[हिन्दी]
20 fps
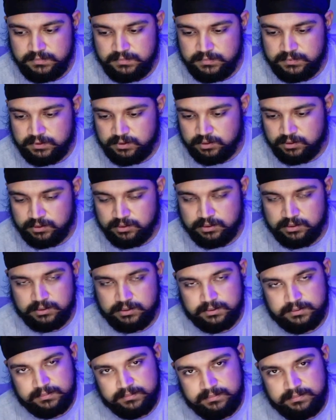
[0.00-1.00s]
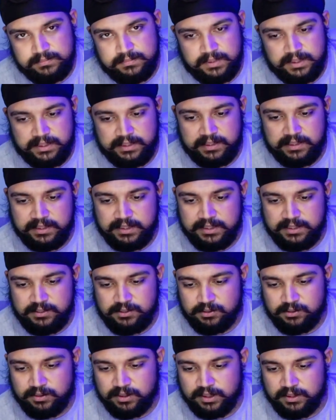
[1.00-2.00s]
तो भाई ठीक है जो
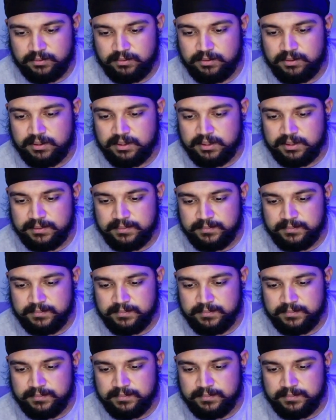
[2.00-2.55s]
है वो है